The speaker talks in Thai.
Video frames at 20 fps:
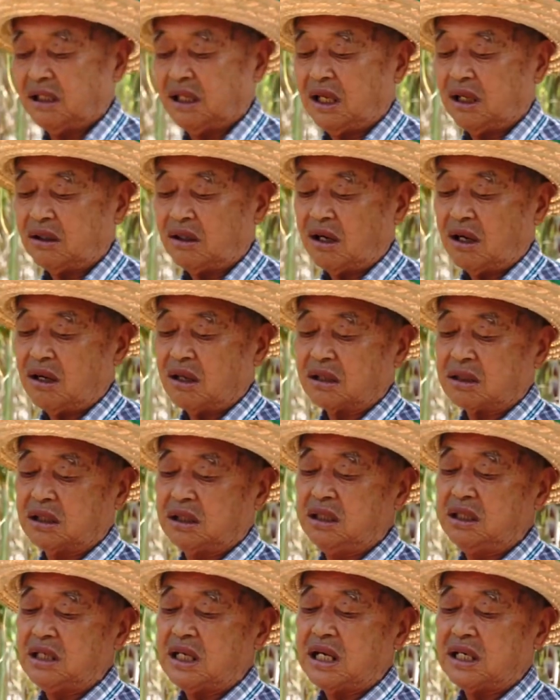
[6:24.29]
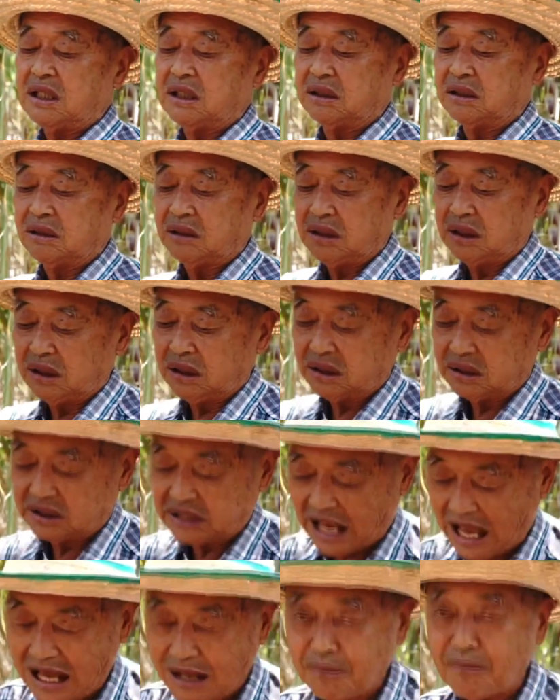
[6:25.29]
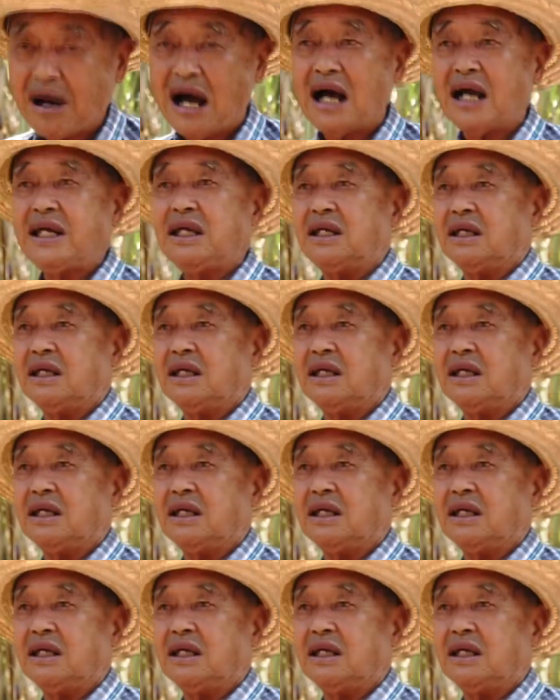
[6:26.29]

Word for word: แล้วก็เครื่องสางใบ